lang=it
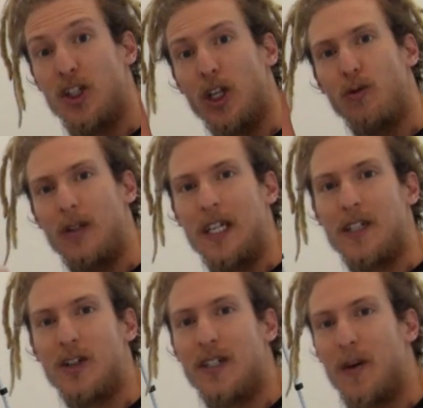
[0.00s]
Ciao a tutti,
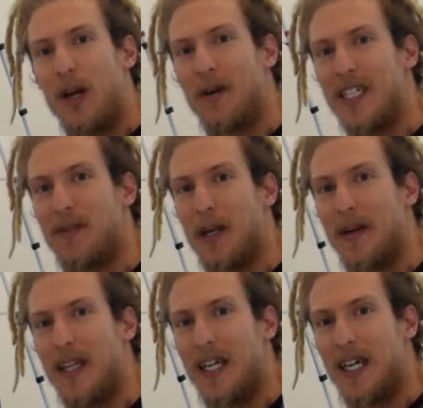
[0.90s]
sono Simone e questo è
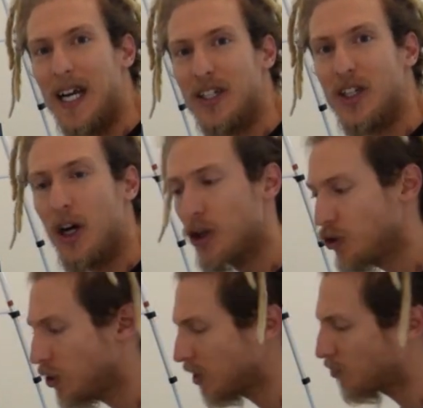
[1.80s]
Esperimenti in Garage.
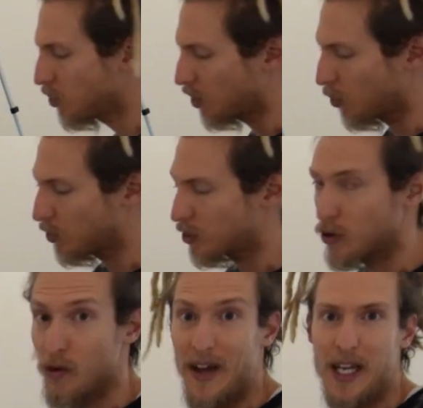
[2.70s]
Oggi smonterò
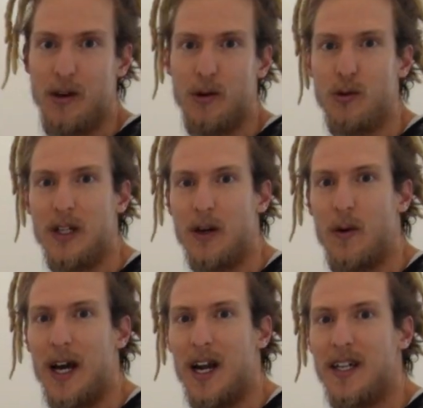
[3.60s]
questo vecchio router
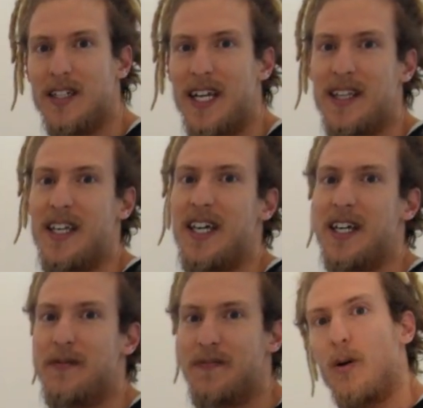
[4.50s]
wireless
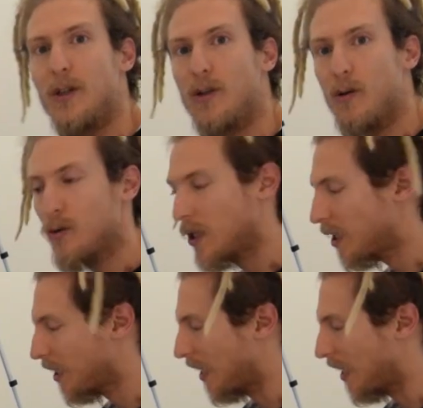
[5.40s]
Netgear. Questo router,